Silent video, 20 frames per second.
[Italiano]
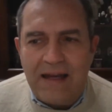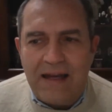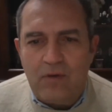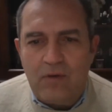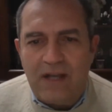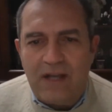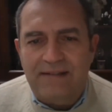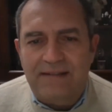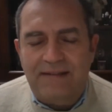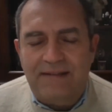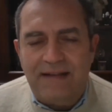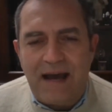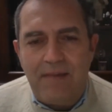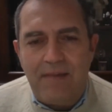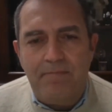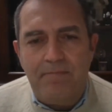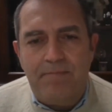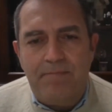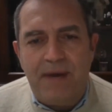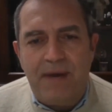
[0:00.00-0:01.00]
una
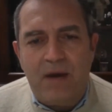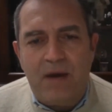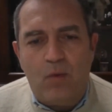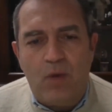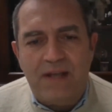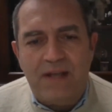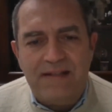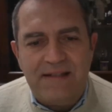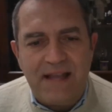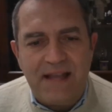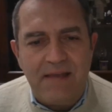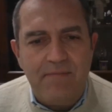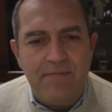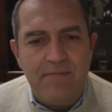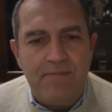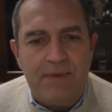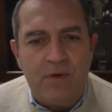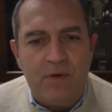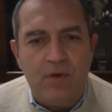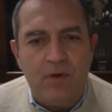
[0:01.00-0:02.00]
stampa quasi
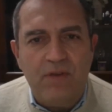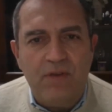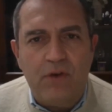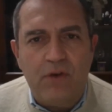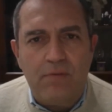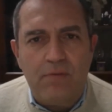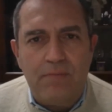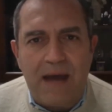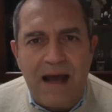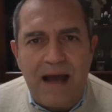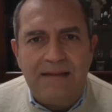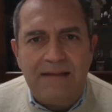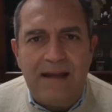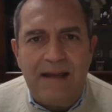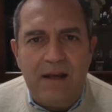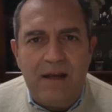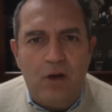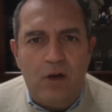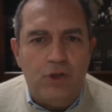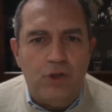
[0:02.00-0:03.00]
sempre uniformata
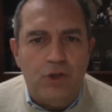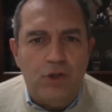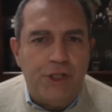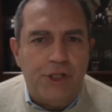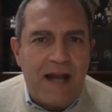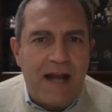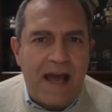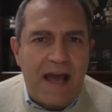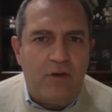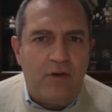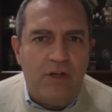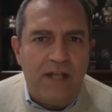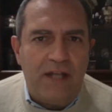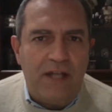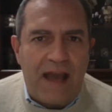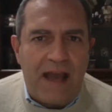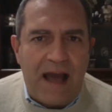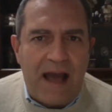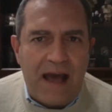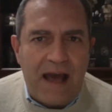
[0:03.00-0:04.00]
è lo scenario
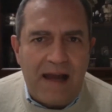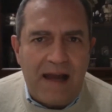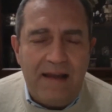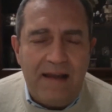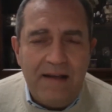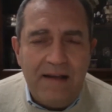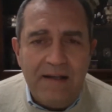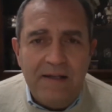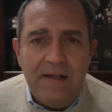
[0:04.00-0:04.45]
ideale